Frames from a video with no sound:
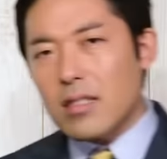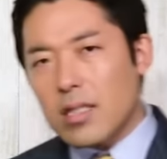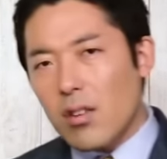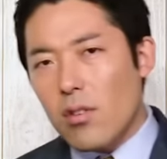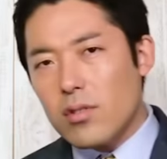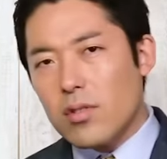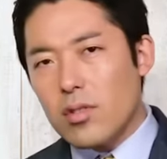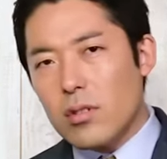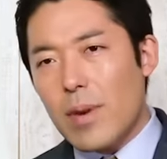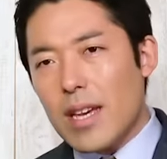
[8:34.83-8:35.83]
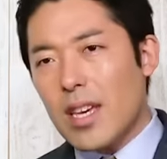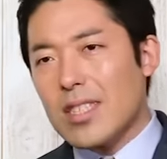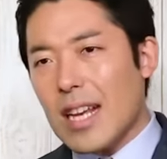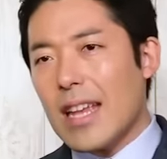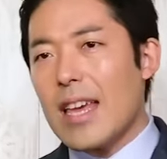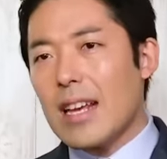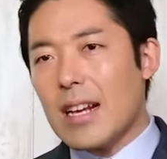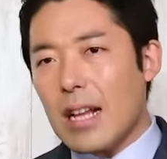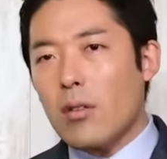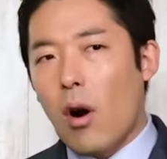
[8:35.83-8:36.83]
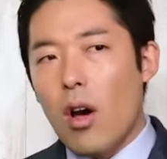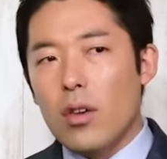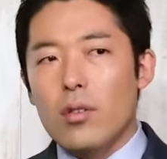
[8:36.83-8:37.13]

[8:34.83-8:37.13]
証するべきじゃないかと